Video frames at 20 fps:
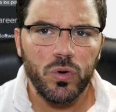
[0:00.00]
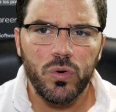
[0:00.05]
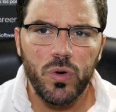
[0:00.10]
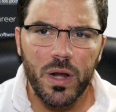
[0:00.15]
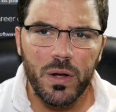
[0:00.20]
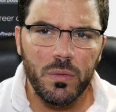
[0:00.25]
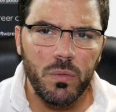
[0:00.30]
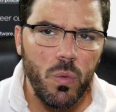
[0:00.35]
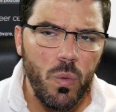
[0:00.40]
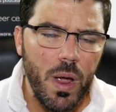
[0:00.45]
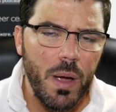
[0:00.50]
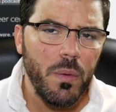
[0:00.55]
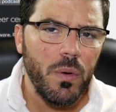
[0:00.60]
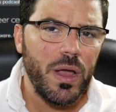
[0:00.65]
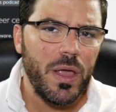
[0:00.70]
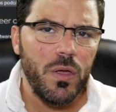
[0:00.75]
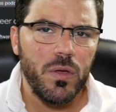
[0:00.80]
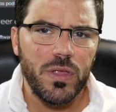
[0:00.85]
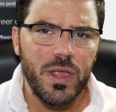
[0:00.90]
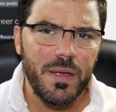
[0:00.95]
No es nuevo
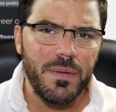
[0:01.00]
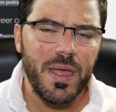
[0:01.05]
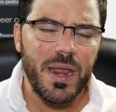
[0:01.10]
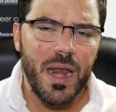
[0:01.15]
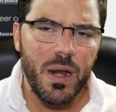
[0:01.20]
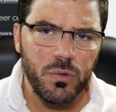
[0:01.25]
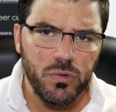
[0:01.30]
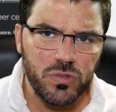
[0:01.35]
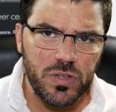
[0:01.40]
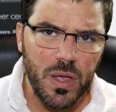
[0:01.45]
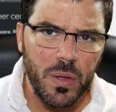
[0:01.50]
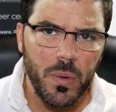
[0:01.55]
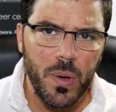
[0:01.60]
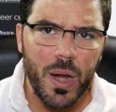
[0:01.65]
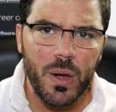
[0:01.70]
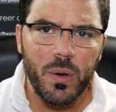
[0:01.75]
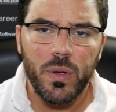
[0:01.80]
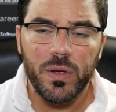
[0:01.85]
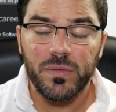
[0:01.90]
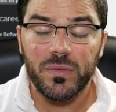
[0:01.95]
que ellos ya habían anunciado
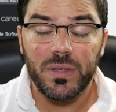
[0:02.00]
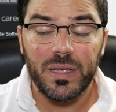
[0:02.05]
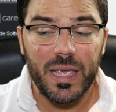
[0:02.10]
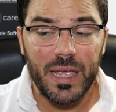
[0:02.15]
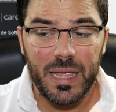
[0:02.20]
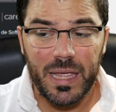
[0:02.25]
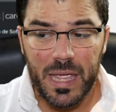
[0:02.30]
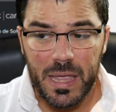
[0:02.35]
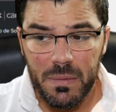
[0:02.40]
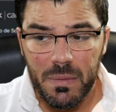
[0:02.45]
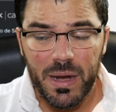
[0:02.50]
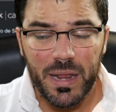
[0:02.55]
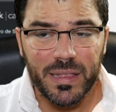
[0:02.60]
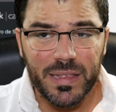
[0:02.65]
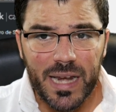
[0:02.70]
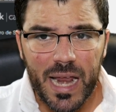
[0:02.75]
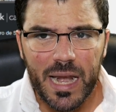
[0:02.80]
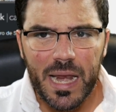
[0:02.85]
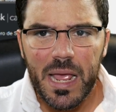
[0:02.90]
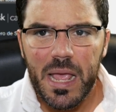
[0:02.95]
algo que, que iban a
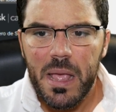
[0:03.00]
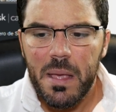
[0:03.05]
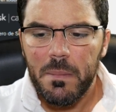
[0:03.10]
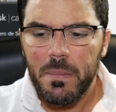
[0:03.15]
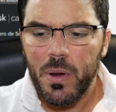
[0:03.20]
entrar,